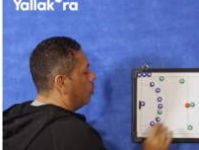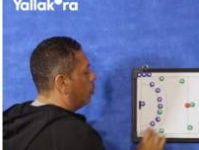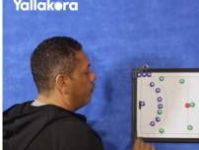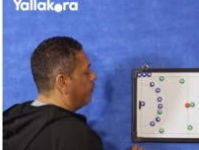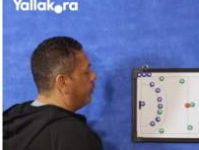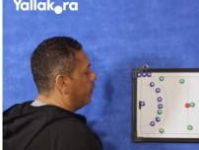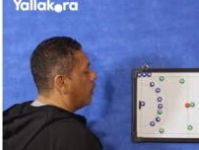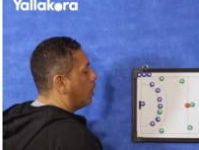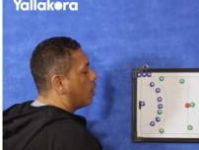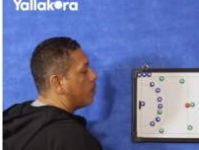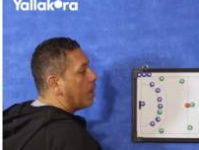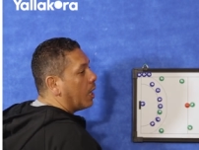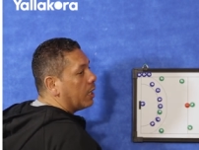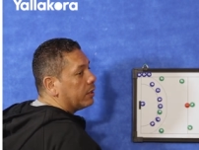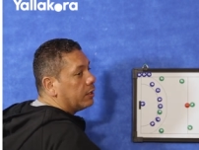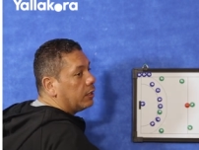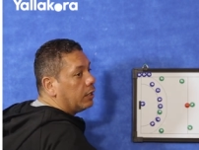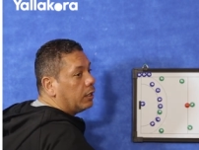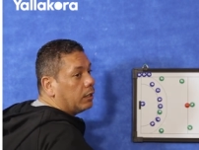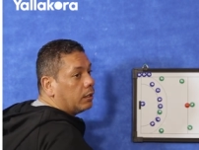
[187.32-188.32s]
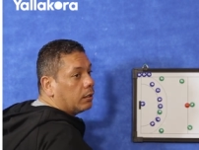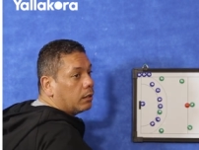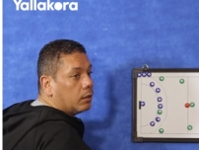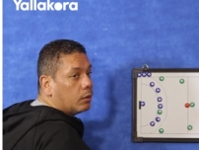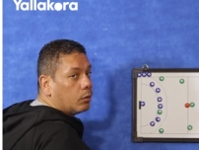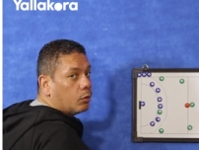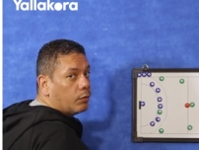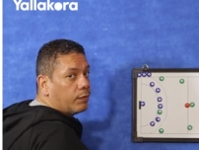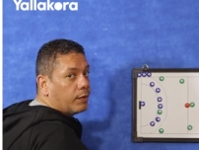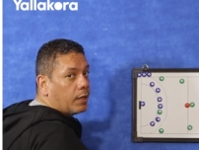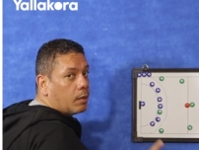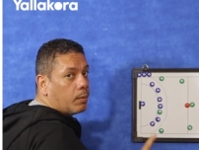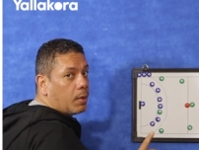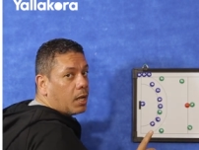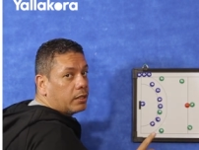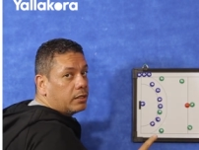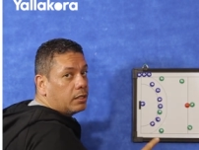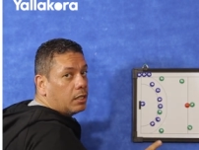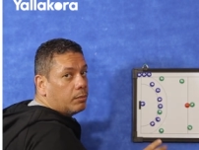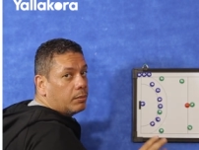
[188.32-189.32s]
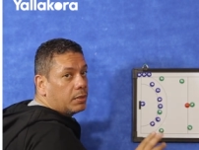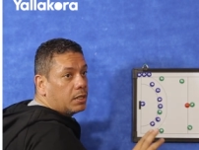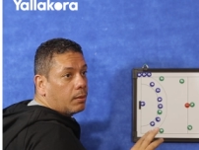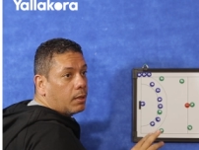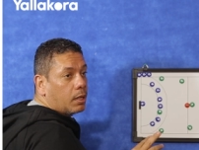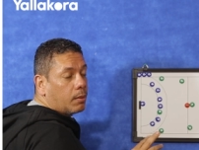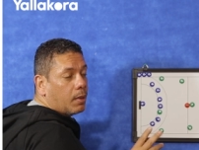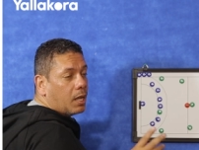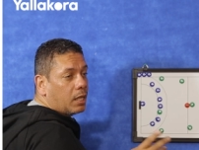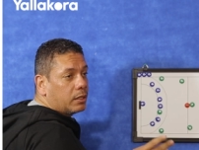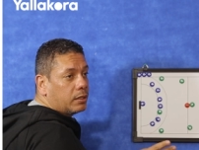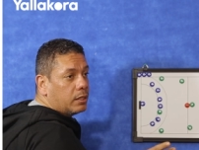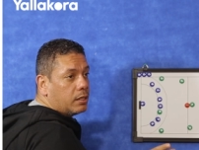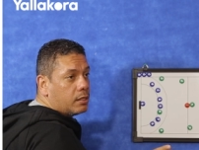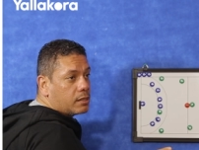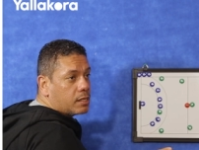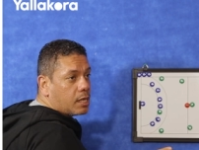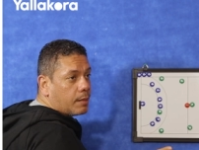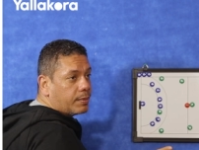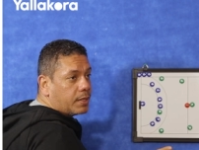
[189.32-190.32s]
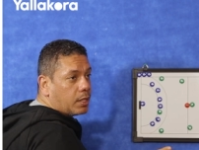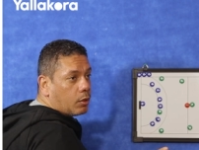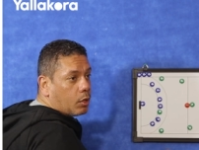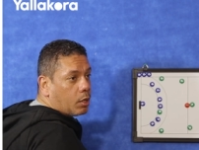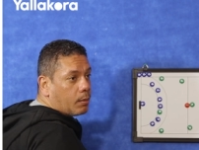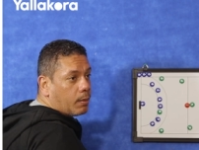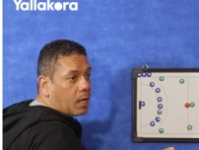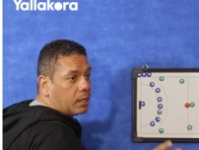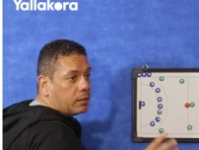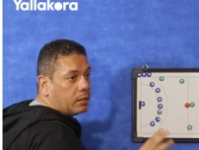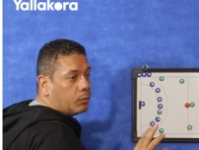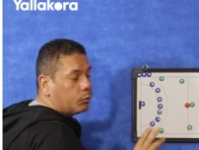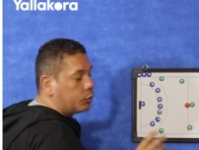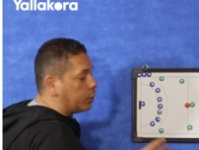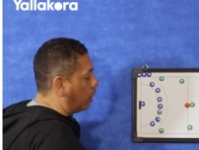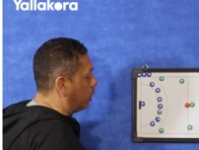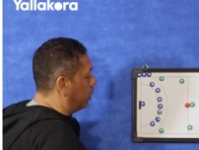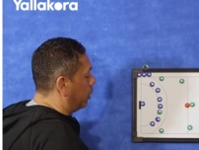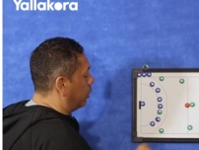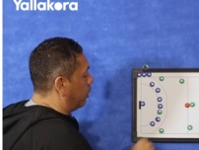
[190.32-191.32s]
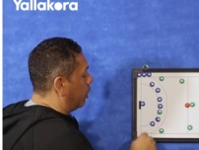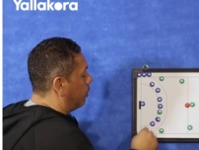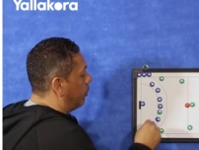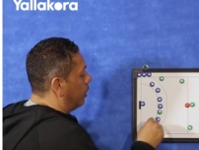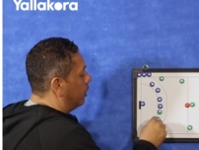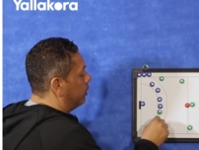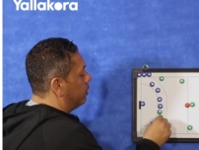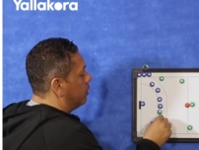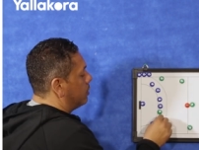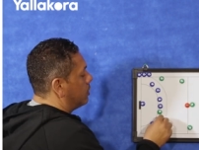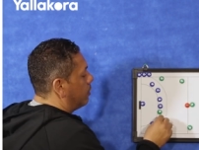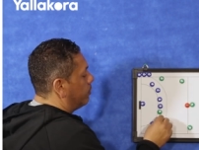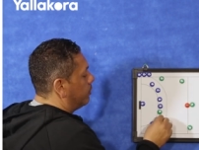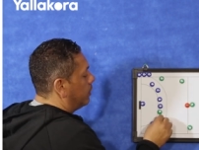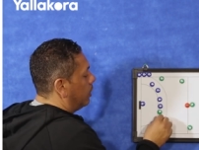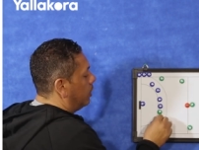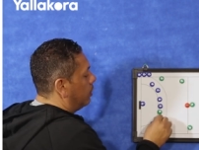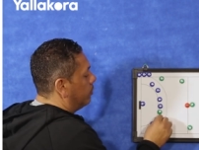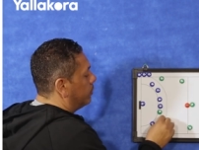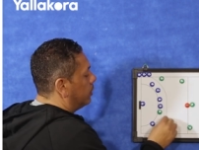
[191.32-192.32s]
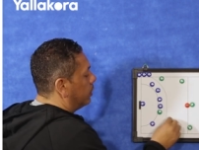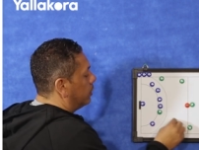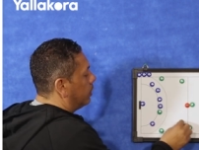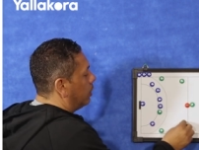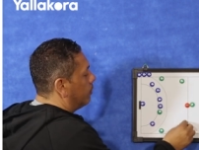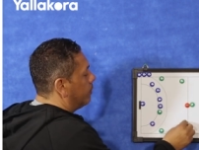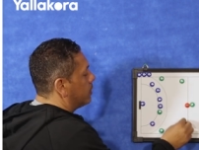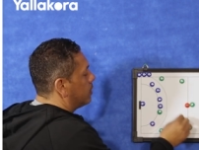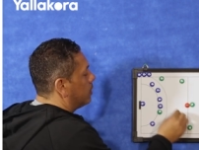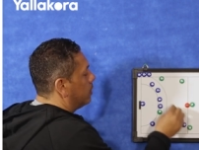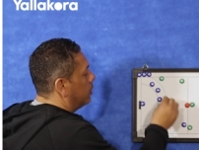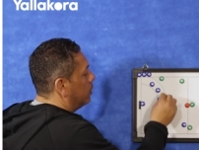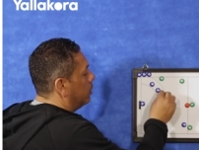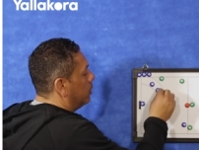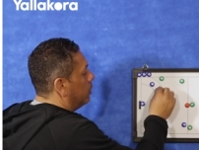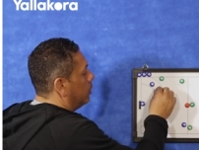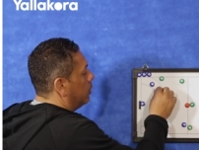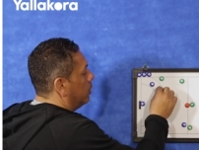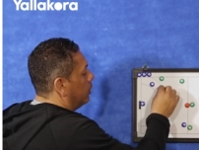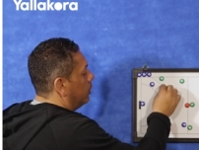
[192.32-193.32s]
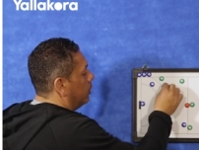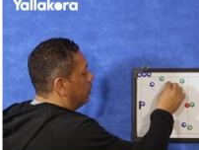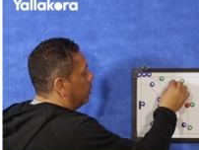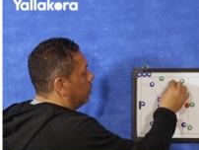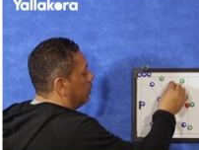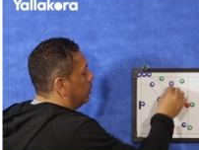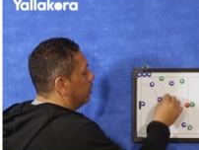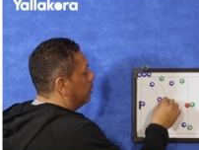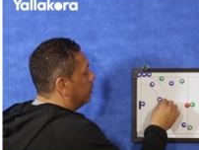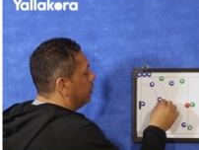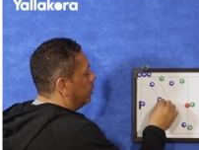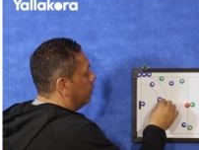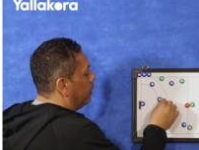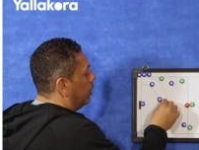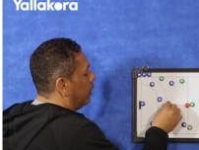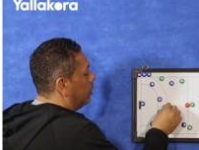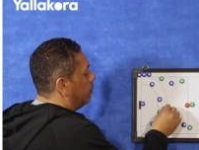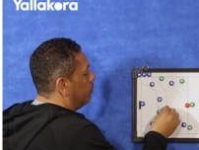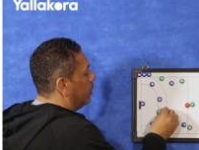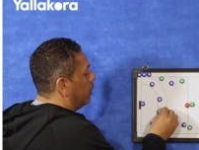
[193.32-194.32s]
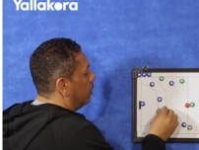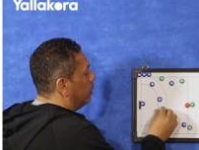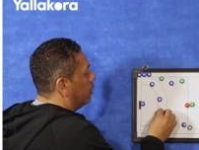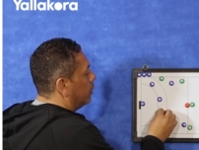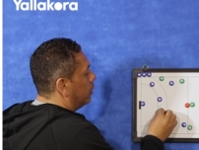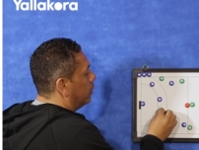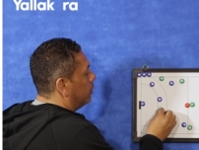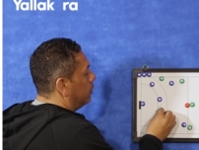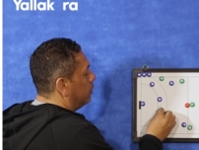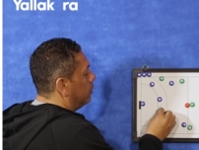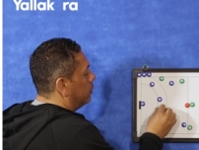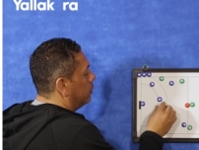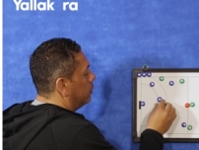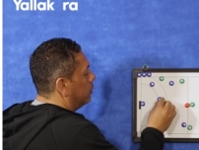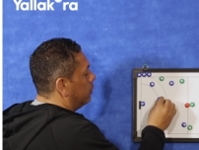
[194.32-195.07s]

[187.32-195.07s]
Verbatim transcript: وفي 4 2 وفي 4 2 بتبقى 4 2 ثابته و4 2 متحركه 4 2 ثابته يعني بتطلع مثلا ايه اتنين لعيبه هنا كده